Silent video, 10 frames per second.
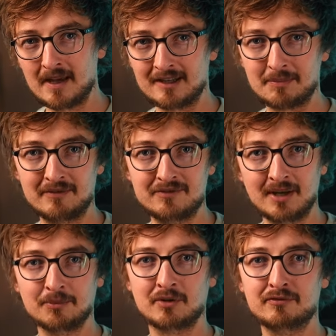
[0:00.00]
Ich meine,
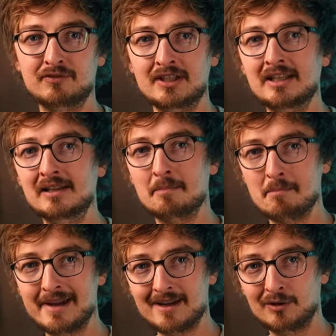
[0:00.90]
wir haben doch viel
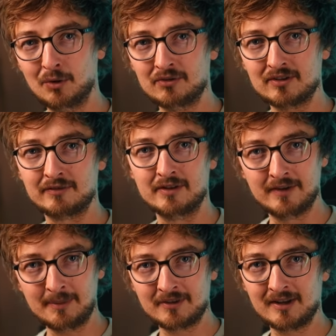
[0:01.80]
mehr Lust, auf eine
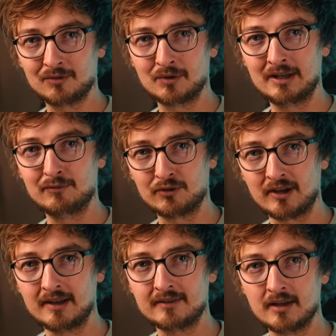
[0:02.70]
Website zu gehen, wo
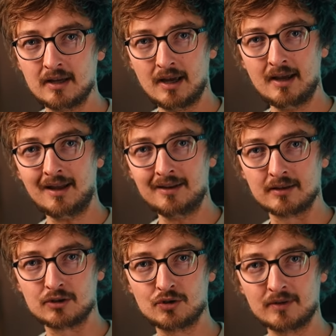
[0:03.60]
es heißt, hey Andi,
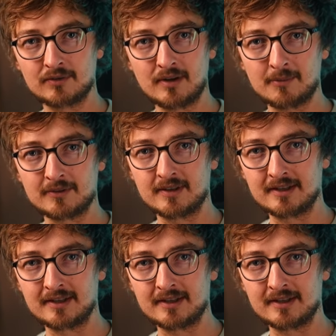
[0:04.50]
schön, dass du da bist.